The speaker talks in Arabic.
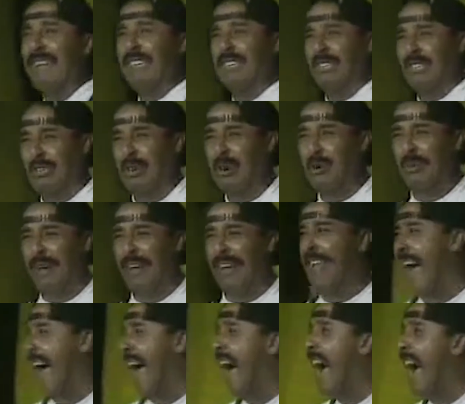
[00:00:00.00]
فرقشته
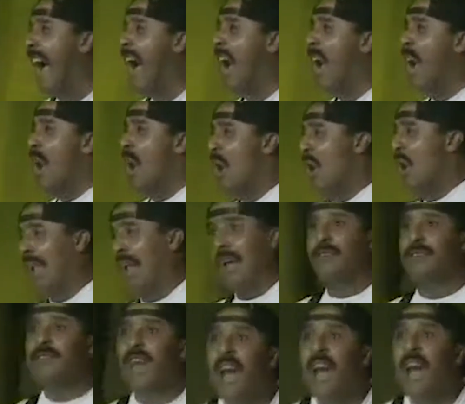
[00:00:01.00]
بالله
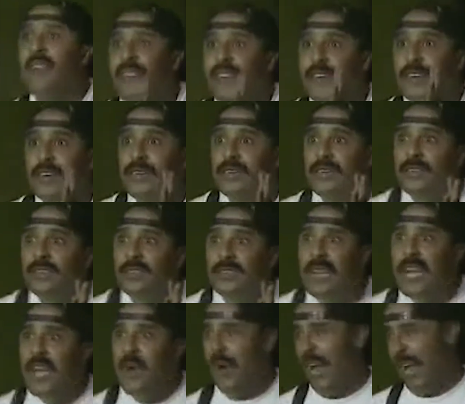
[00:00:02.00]
والله صافي
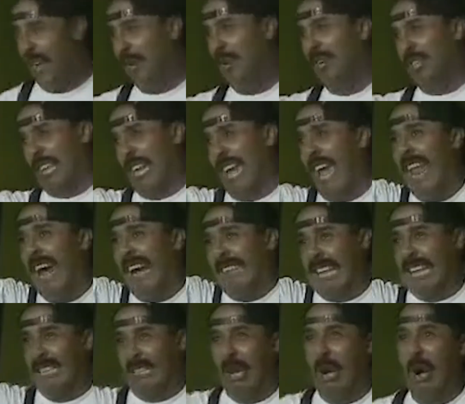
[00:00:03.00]
والجوش لي
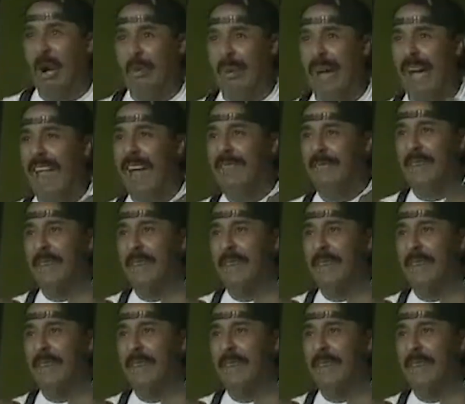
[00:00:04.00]
انا قتلت عقبه